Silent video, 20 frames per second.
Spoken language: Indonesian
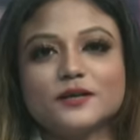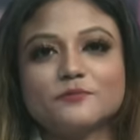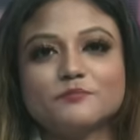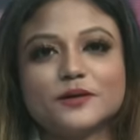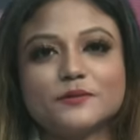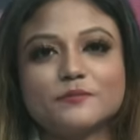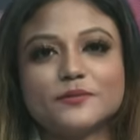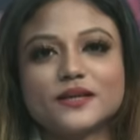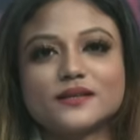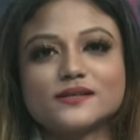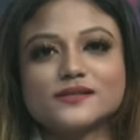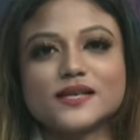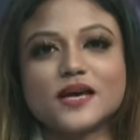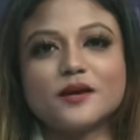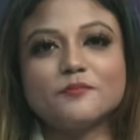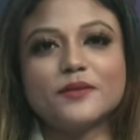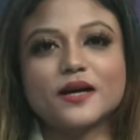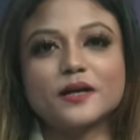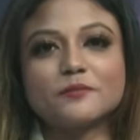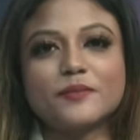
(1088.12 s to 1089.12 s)
Pemirsa
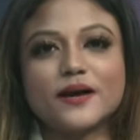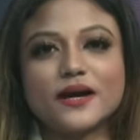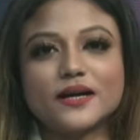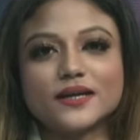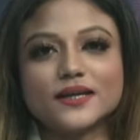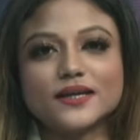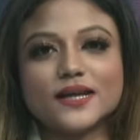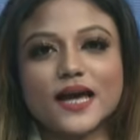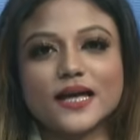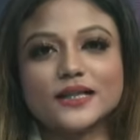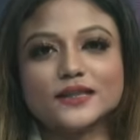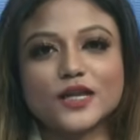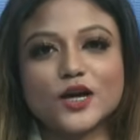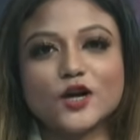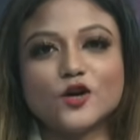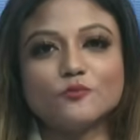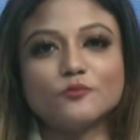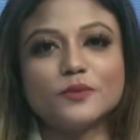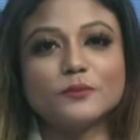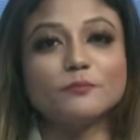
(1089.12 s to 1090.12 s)
marpangir
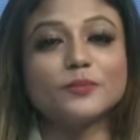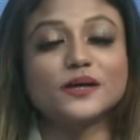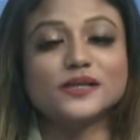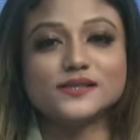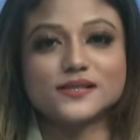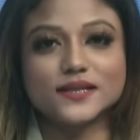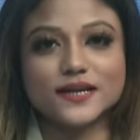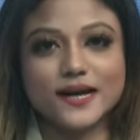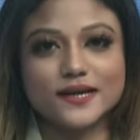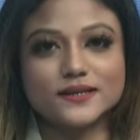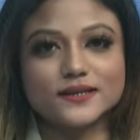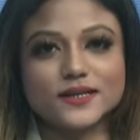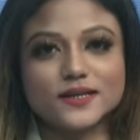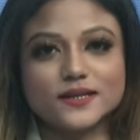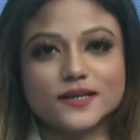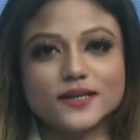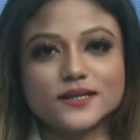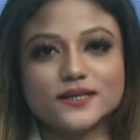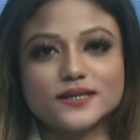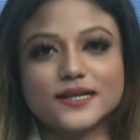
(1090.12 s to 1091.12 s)
atau membersihkan
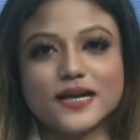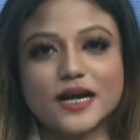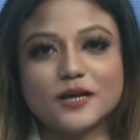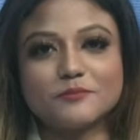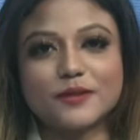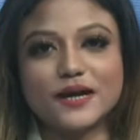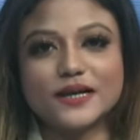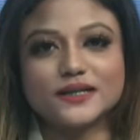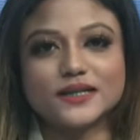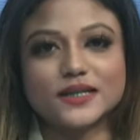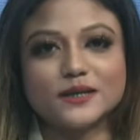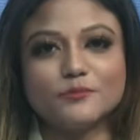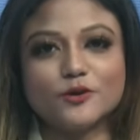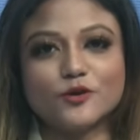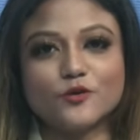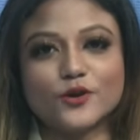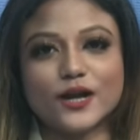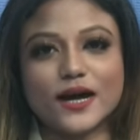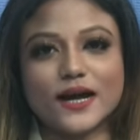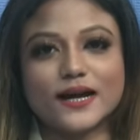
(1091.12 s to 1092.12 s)
diri dengan mandi
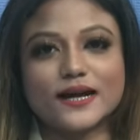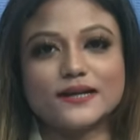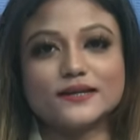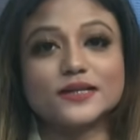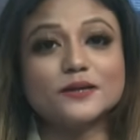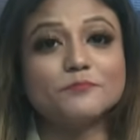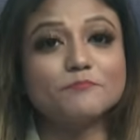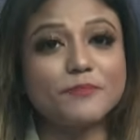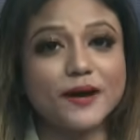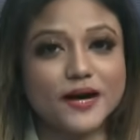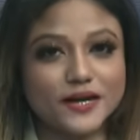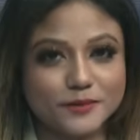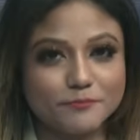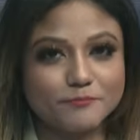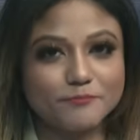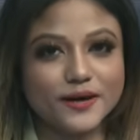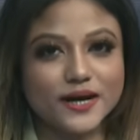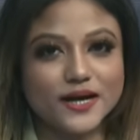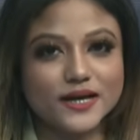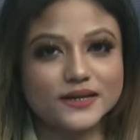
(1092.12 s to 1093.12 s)
menggunakan
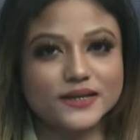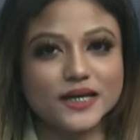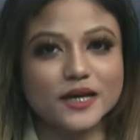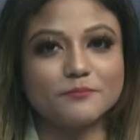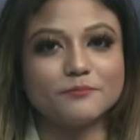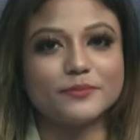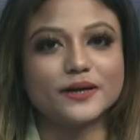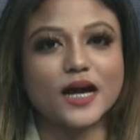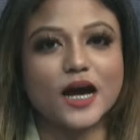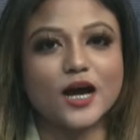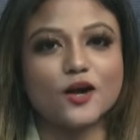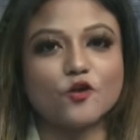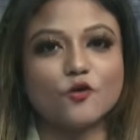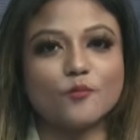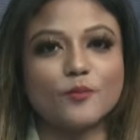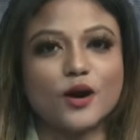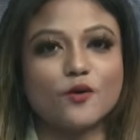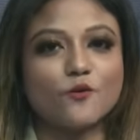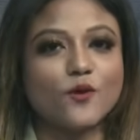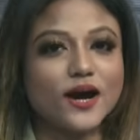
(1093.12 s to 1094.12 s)
rempah-rempah yang
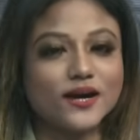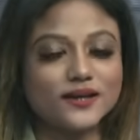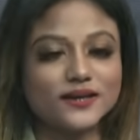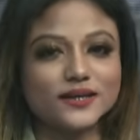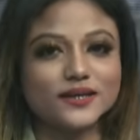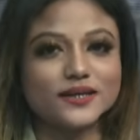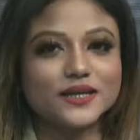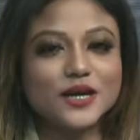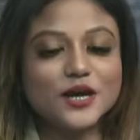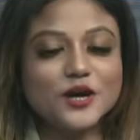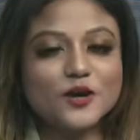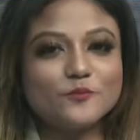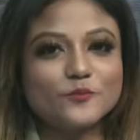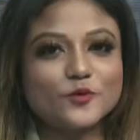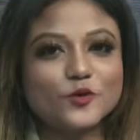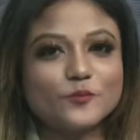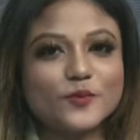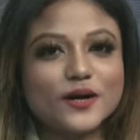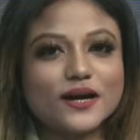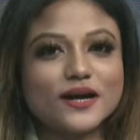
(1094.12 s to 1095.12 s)
beraroma wangi
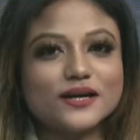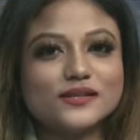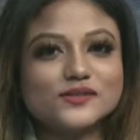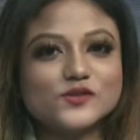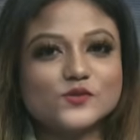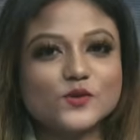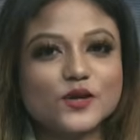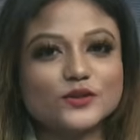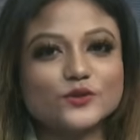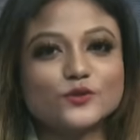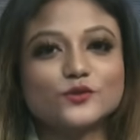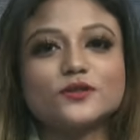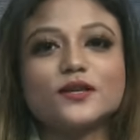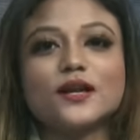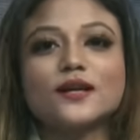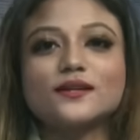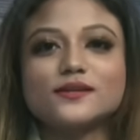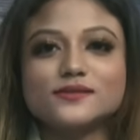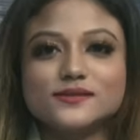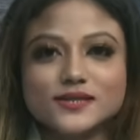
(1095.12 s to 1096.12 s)
merupakan suatu
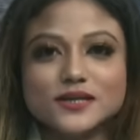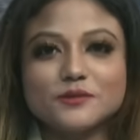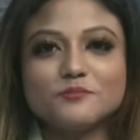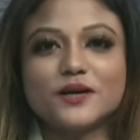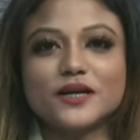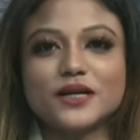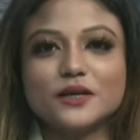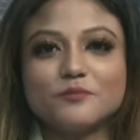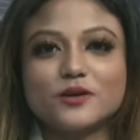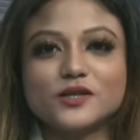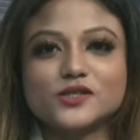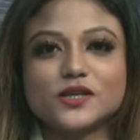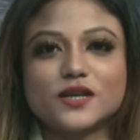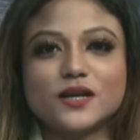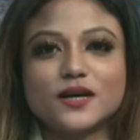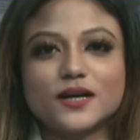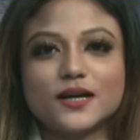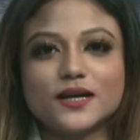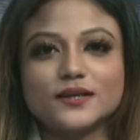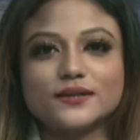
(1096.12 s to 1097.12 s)
tradisi bagi
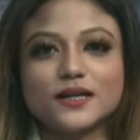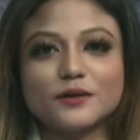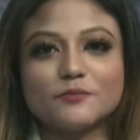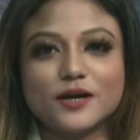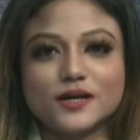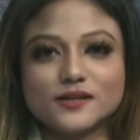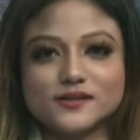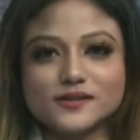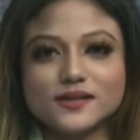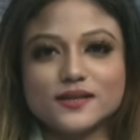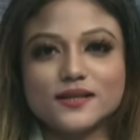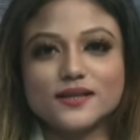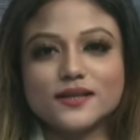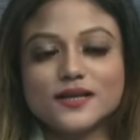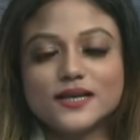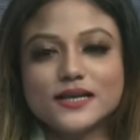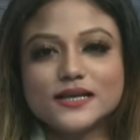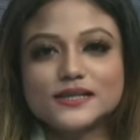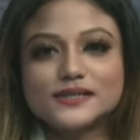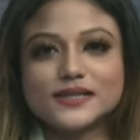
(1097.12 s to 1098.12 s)
masyarakat Tabaksel
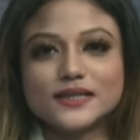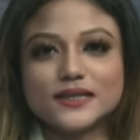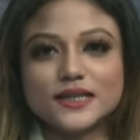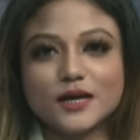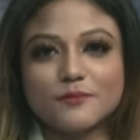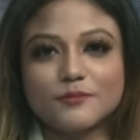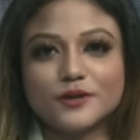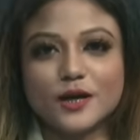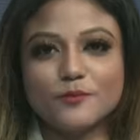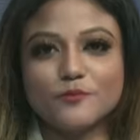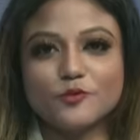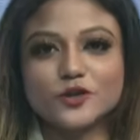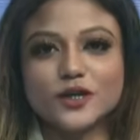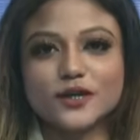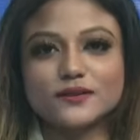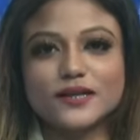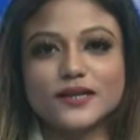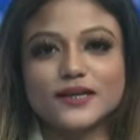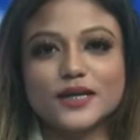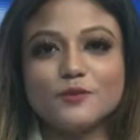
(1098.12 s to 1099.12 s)
setiap menyambut
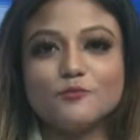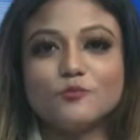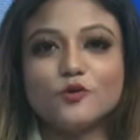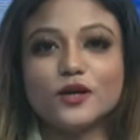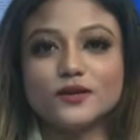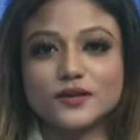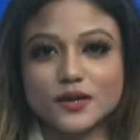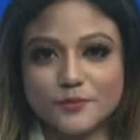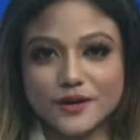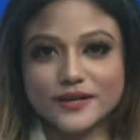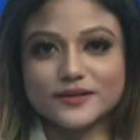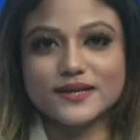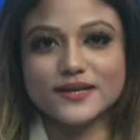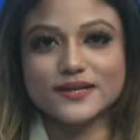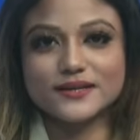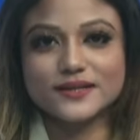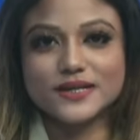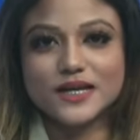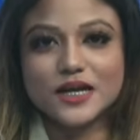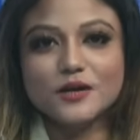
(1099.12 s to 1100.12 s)
datangnya bulan
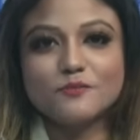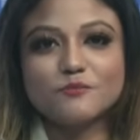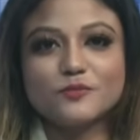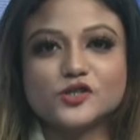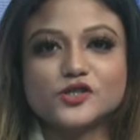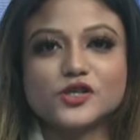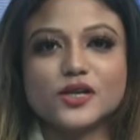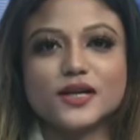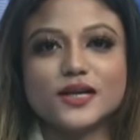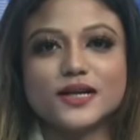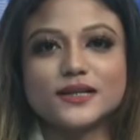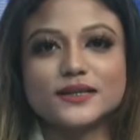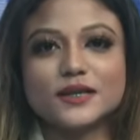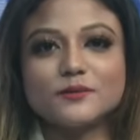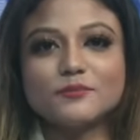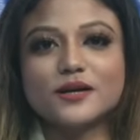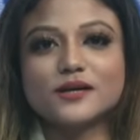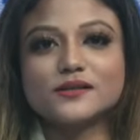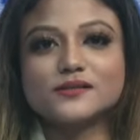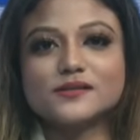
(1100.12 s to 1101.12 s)
Ramadan. Masyarakat
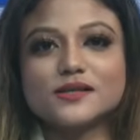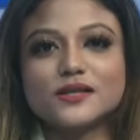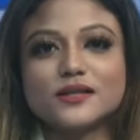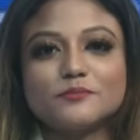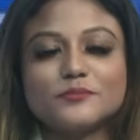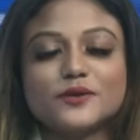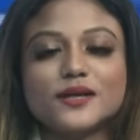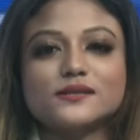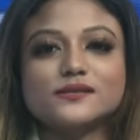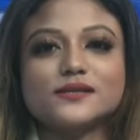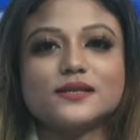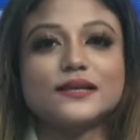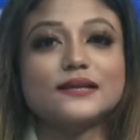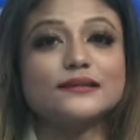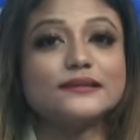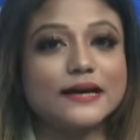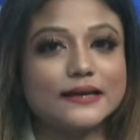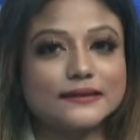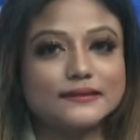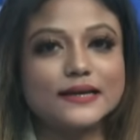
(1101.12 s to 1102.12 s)
Tabaksel biasanya
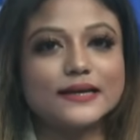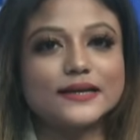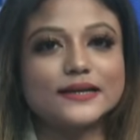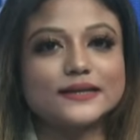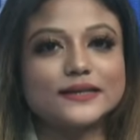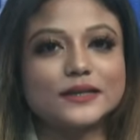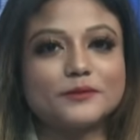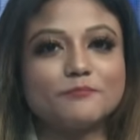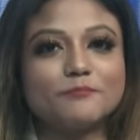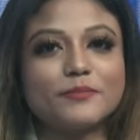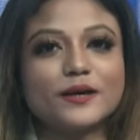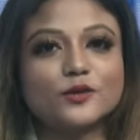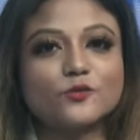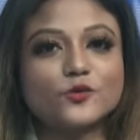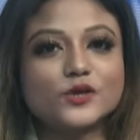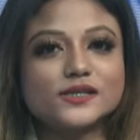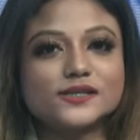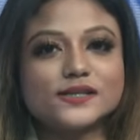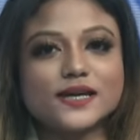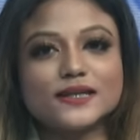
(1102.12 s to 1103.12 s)
datang ke tempat
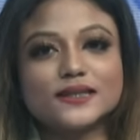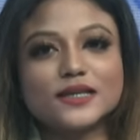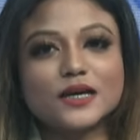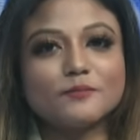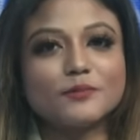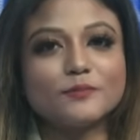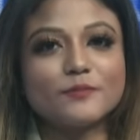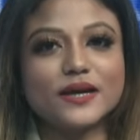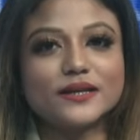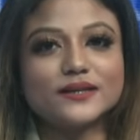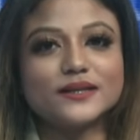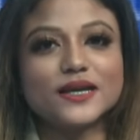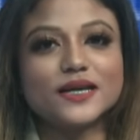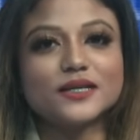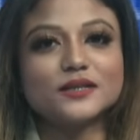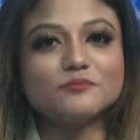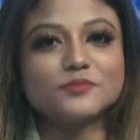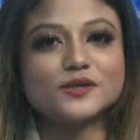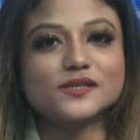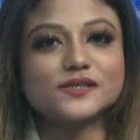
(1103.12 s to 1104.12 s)
wisata
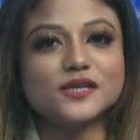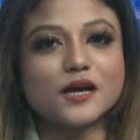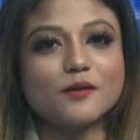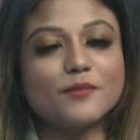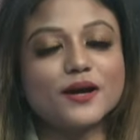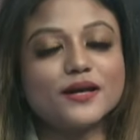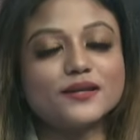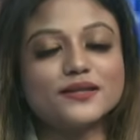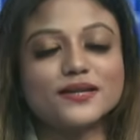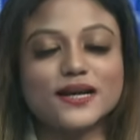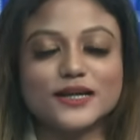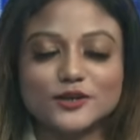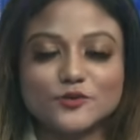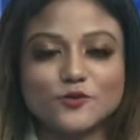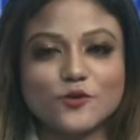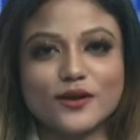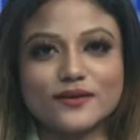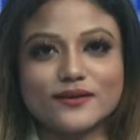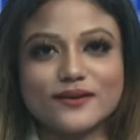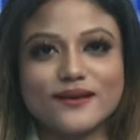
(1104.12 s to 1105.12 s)
pemandian bersama dengan
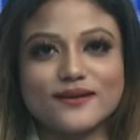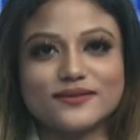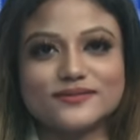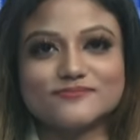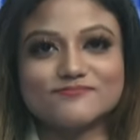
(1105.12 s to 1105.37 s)
keluarga.